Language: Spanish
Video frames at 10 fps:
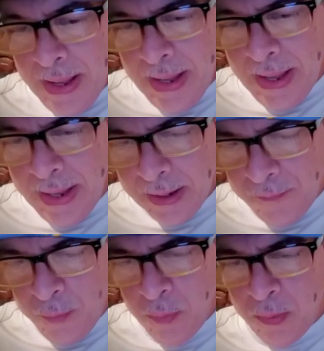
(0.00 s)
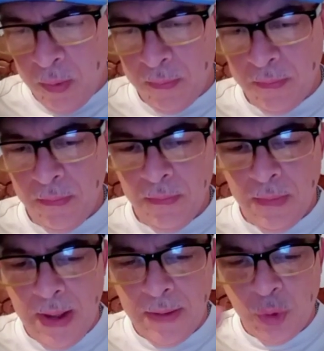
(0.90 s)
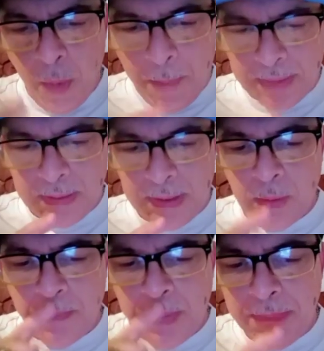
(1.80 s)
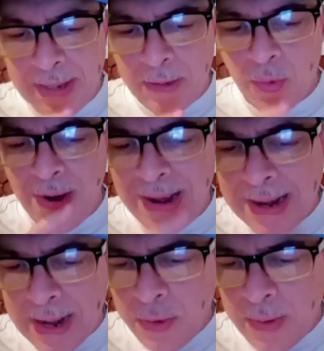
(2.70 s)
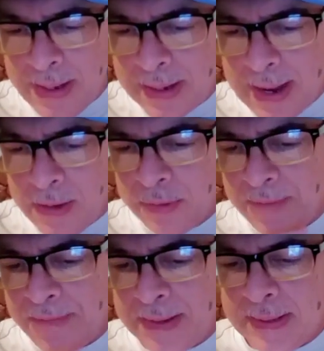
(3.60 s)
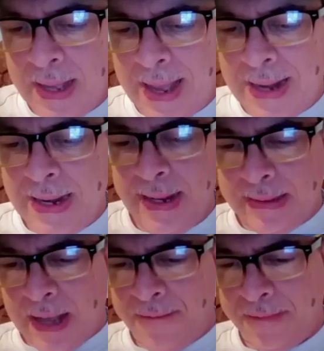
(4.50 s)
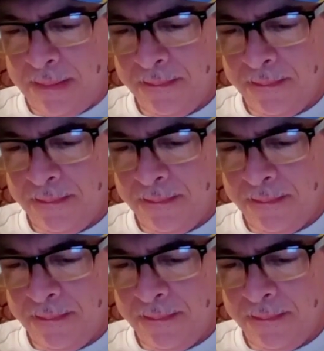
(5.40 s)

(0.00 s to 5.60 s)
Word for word: En el fútbol, dos partidos. Primero, Rayo Vallecano se enfrenta al Getafe.